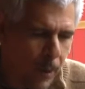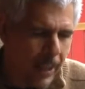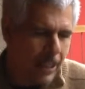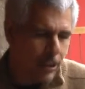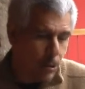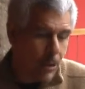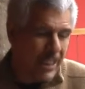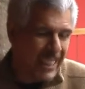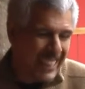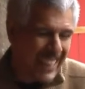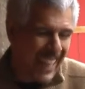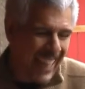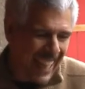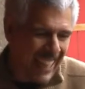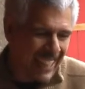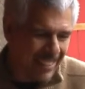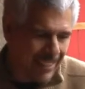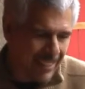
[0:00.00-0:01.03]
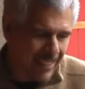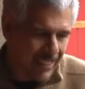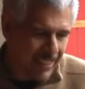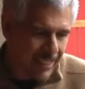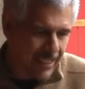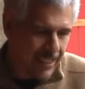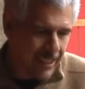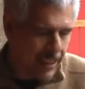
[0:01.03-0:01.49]
viene su
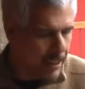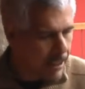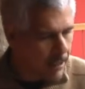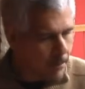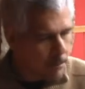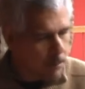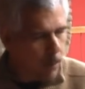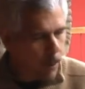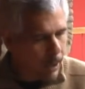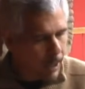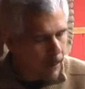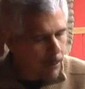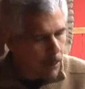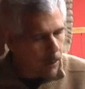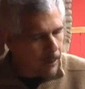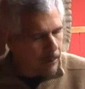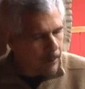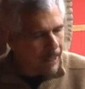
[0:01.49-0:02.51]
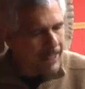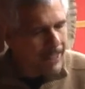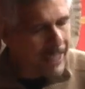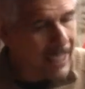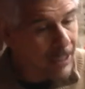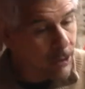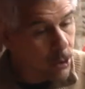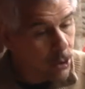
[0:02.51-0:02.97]
interés por la
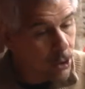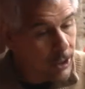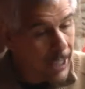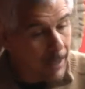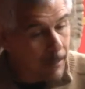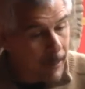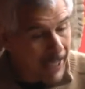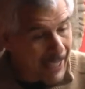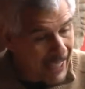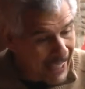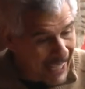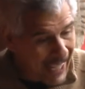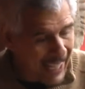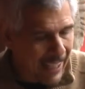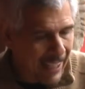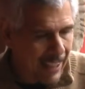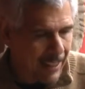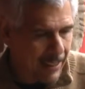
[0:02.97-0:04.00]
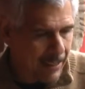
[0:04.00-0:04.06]
problemática social mexicana?